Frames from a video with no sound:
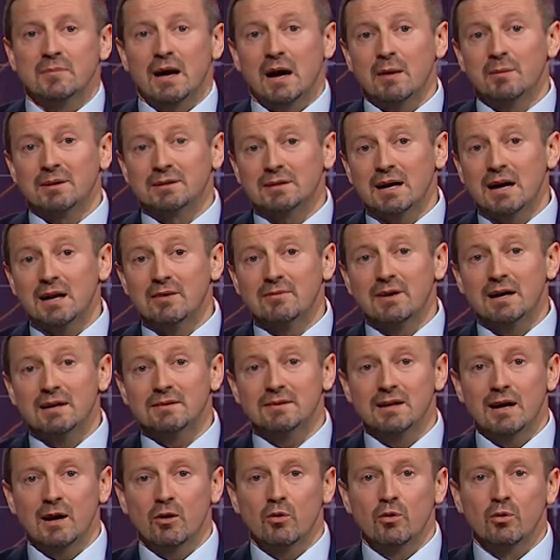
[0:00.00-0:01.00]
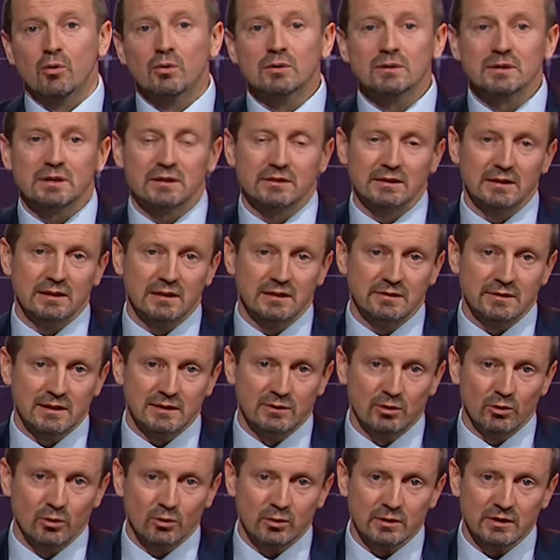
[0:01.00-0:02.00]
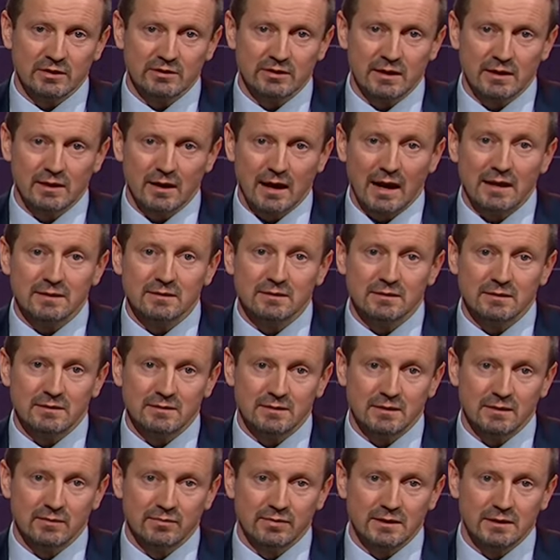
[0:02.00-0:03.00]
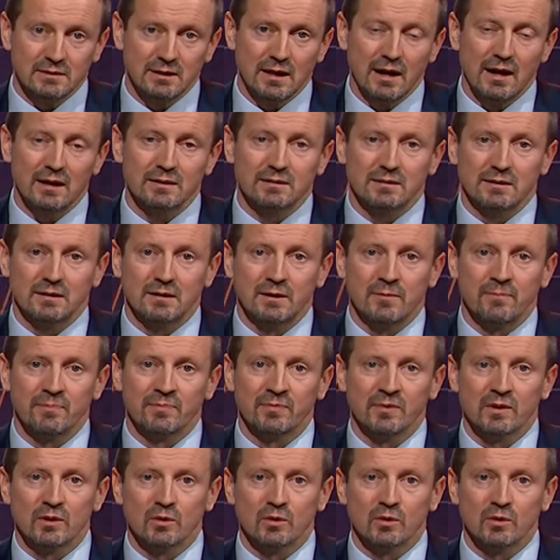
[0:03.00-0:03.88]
aber teilweise auch unterschiedliche theologische Ansichten vertraten.